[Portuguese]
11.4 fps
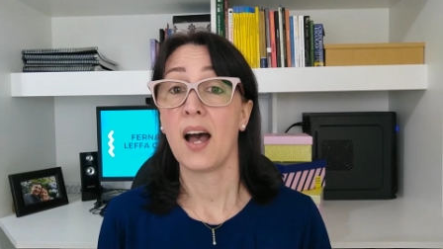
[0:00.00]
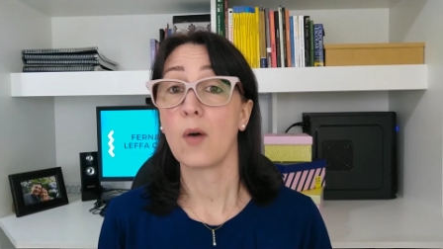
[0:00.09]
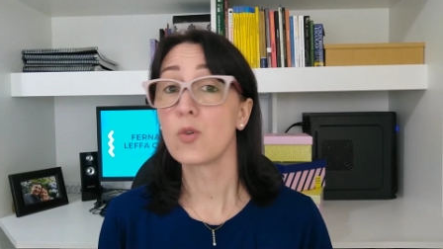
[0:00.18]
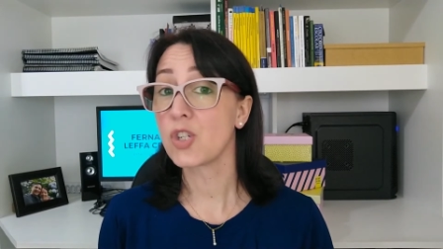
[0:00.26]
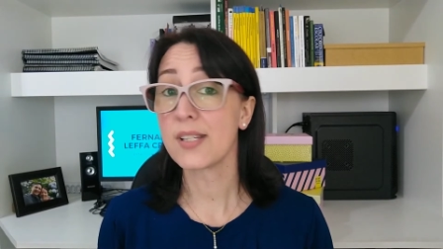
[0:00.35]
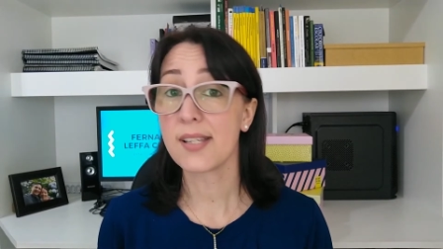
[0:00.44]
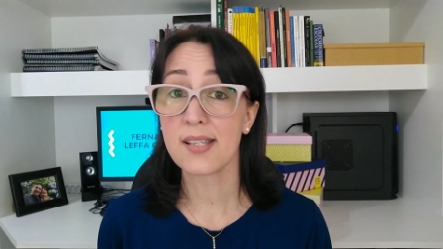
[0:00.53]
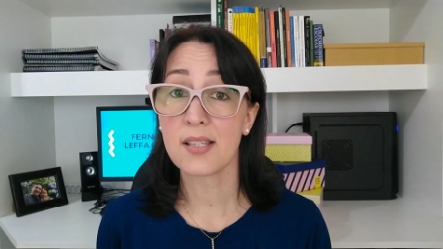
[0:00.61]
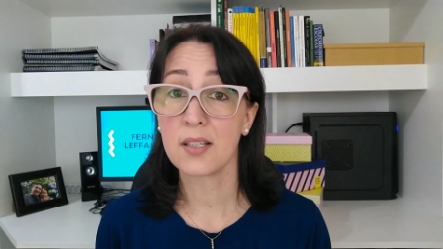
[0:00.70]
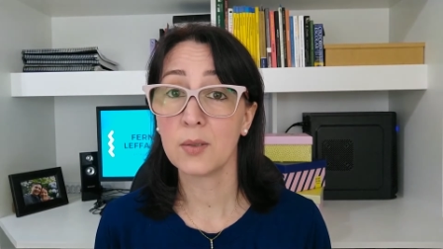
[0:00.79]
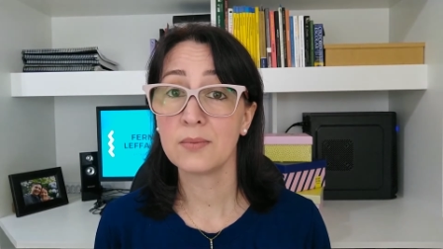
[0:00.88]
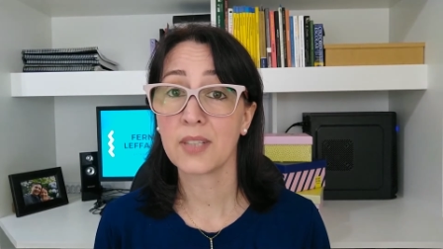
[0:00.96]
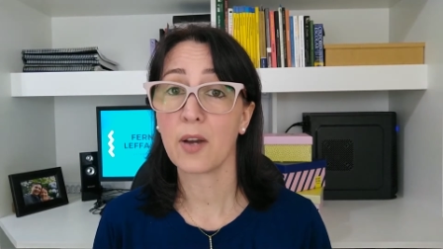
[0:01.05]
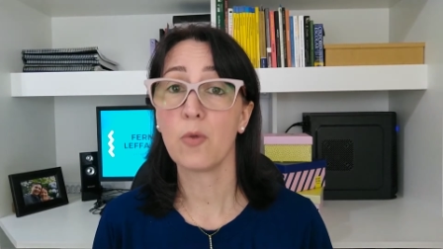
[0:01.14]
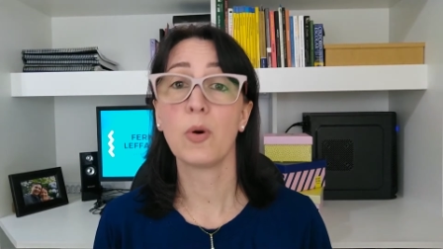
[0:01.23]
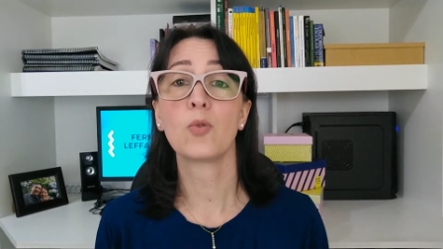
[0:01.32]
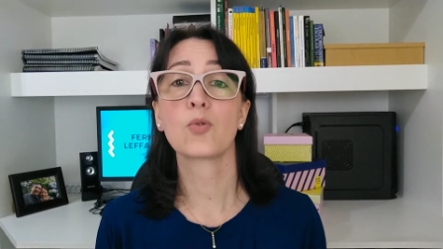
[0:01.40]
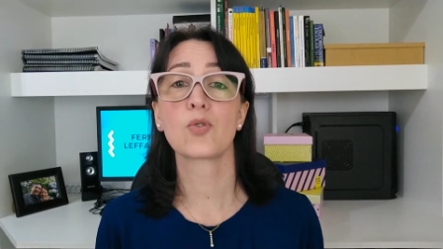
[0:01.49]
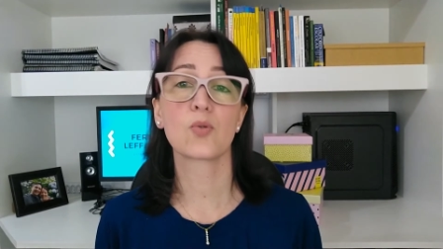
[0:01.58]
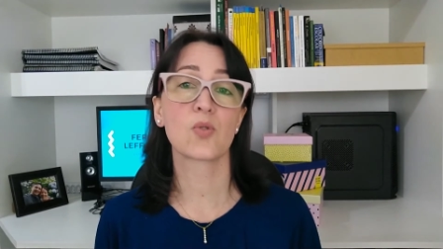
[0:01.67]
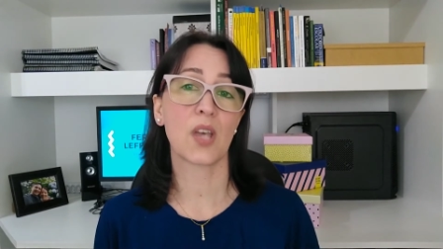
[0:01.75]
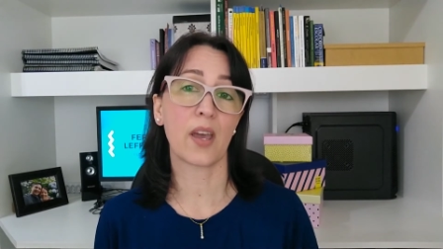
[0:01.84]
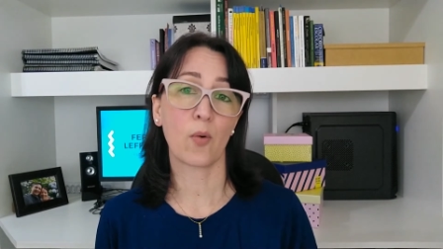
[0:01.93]
a utilização, né, o bom uso
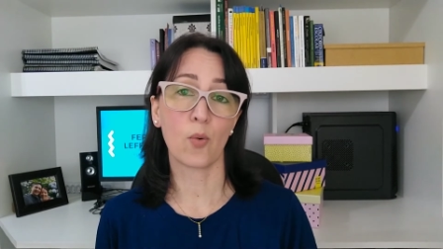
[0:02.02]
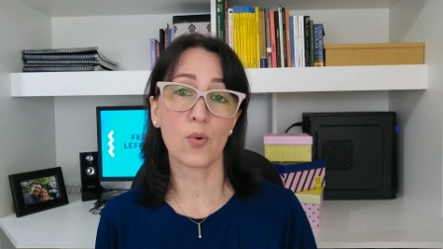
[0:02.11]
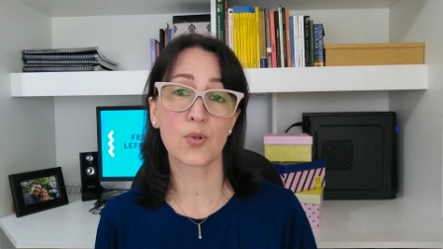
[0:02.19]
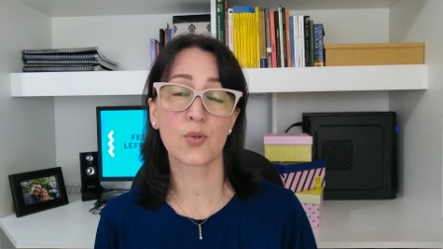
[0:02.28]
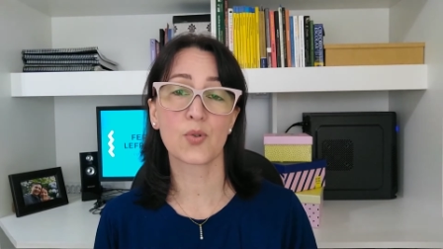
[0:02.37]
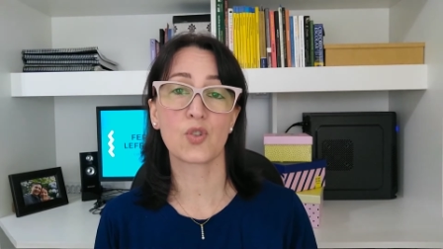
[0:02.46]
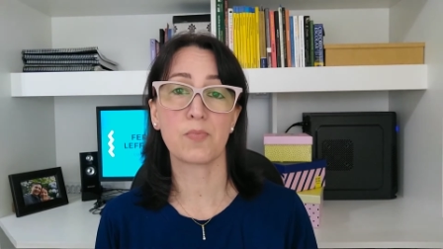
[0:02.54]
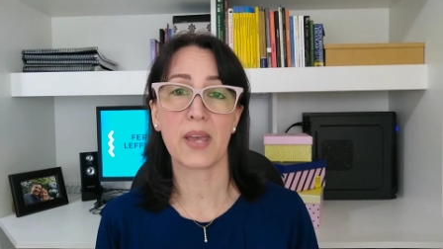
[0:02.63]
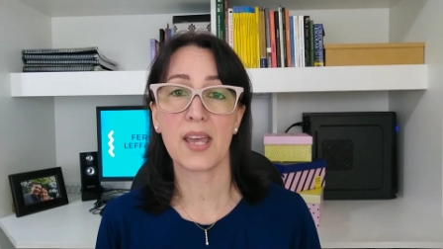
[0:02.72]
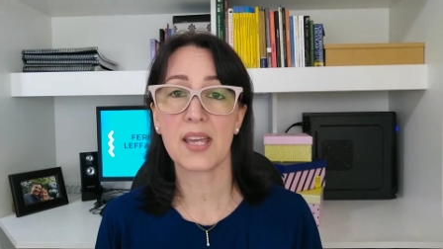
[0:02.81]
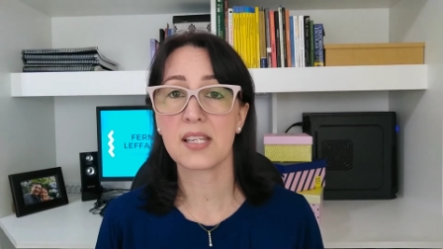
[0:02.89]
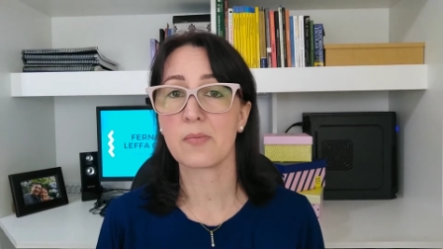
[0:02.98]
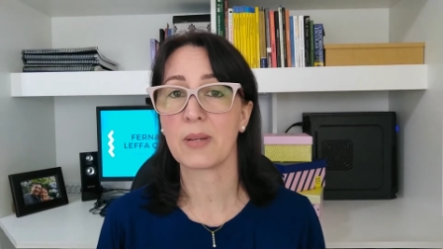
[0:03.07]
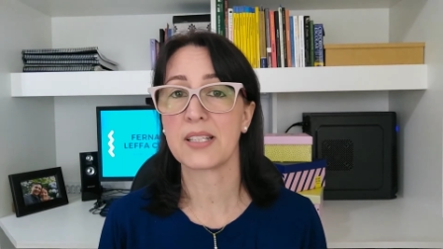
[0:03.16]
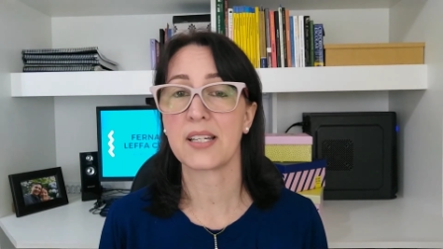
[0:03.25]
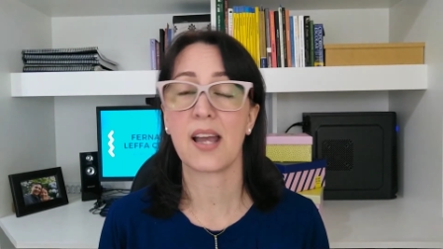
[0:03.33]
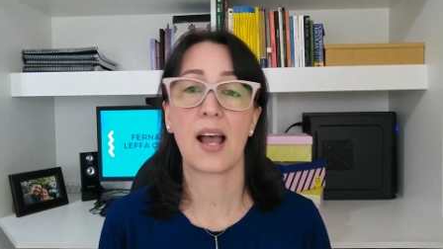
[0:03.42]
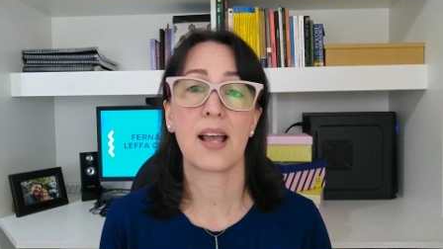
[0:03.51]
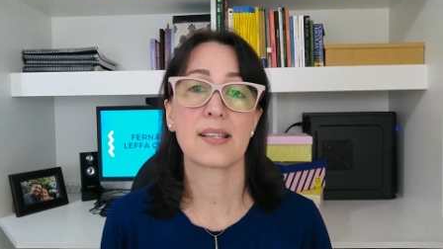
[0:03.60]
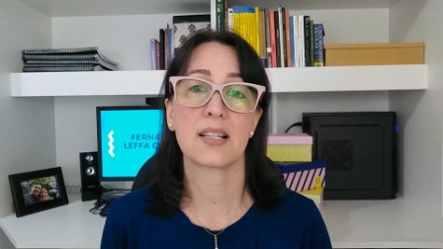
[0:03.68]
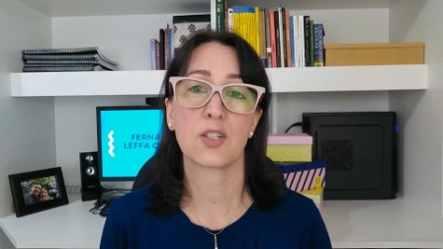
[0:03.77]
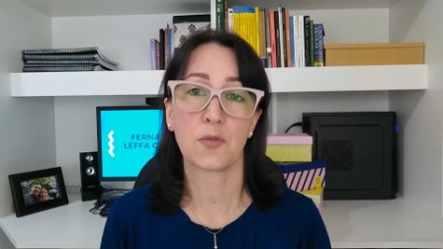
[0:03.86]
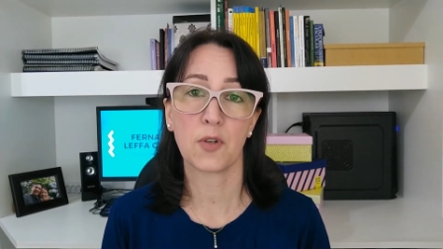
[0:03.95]
dos recursos, de bens, materiais
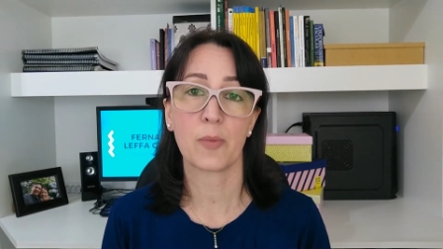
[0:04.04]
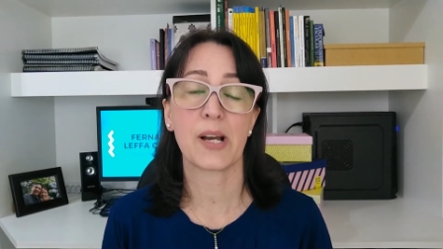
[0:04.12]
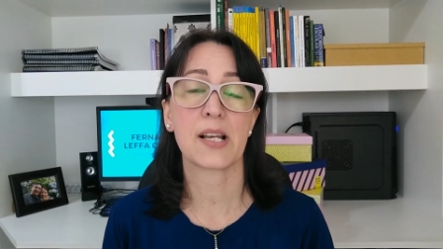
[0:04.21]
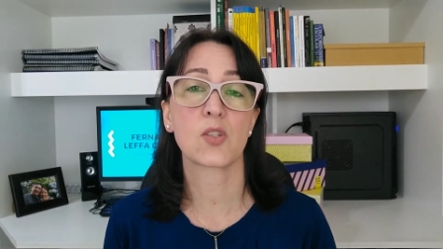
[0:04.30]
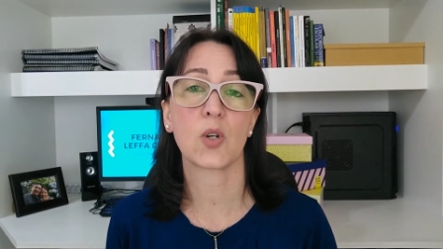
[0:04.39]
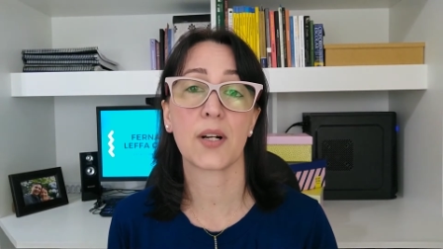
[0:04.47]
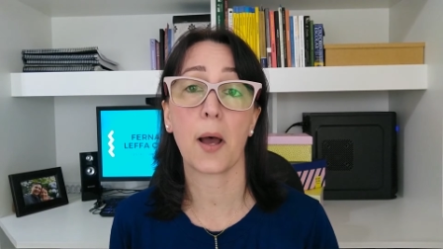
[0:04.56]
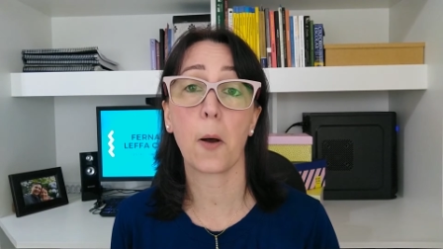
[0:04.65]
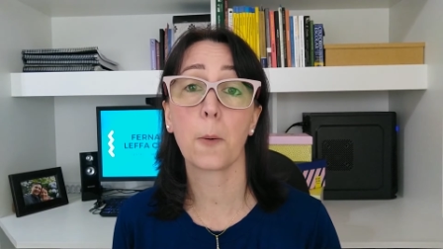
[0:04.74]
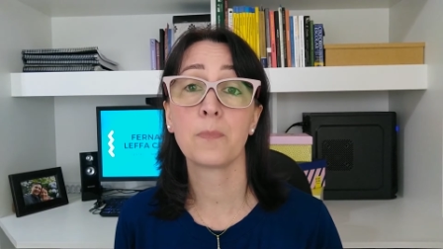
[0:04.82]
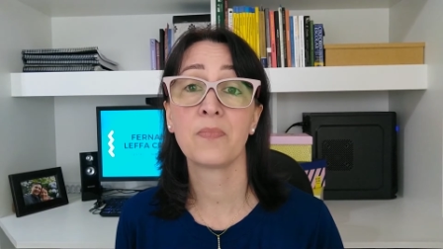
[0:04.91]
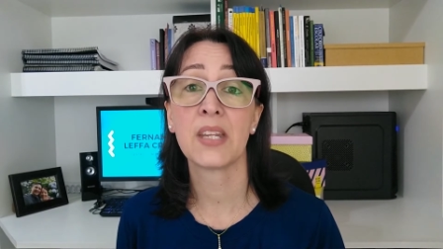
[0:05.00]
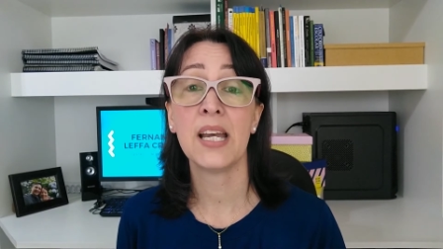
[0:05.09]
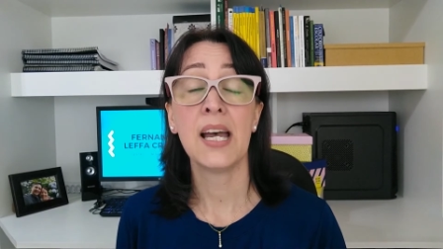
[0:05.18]
lá de forma racional,